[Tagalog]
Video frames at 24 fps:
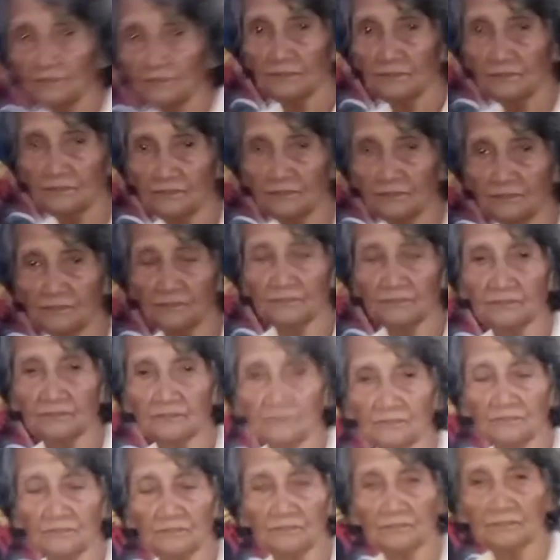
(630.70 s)
anong pag ibig
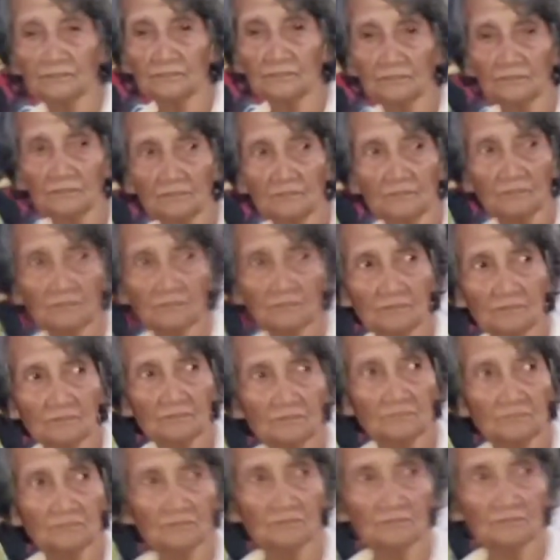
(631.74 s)
sabihin, pagdating ng
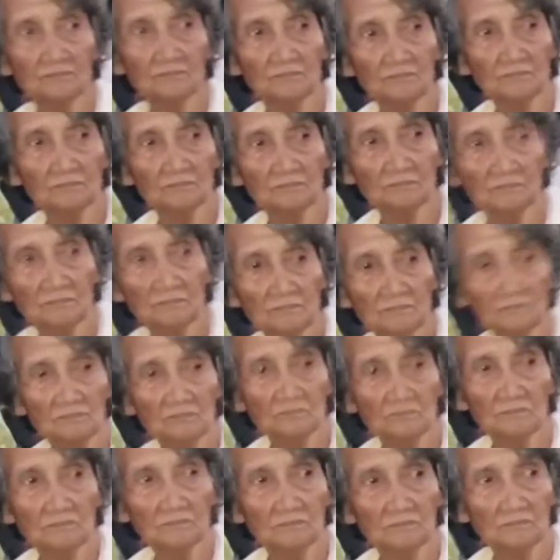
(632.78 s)
bus, pag uh, bago
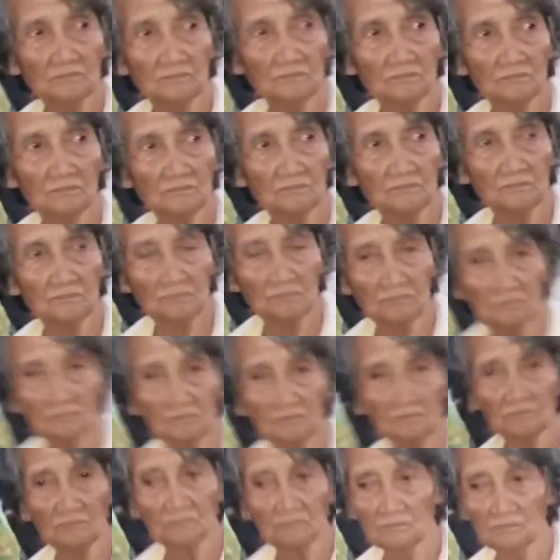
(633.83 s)
dumating yung
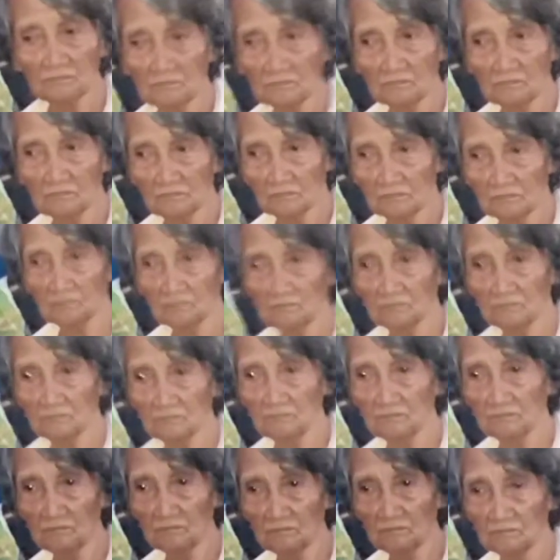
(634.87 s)
tagahakot ng basura,
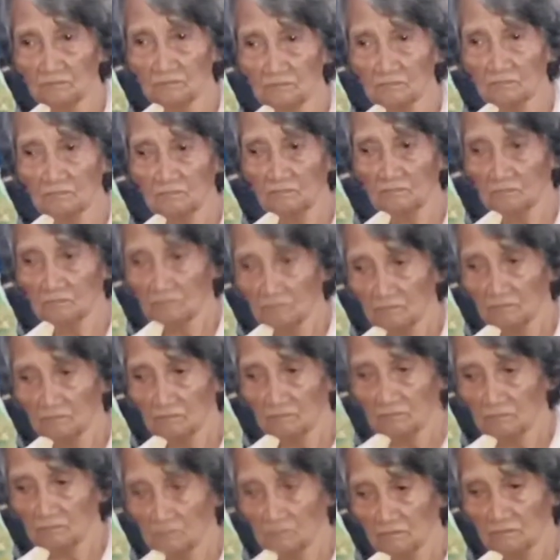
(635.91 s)
uh,
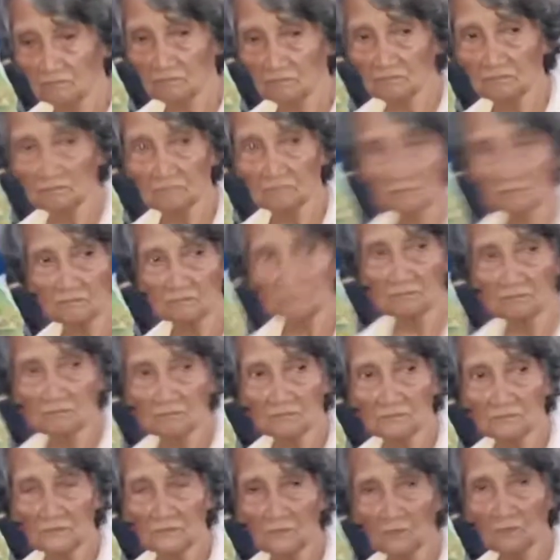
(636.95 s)
wala na magtatapon.
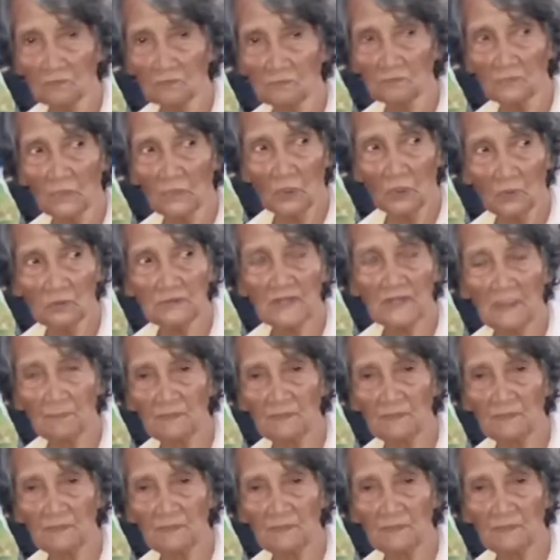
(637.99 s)
Ganun pa. Oh,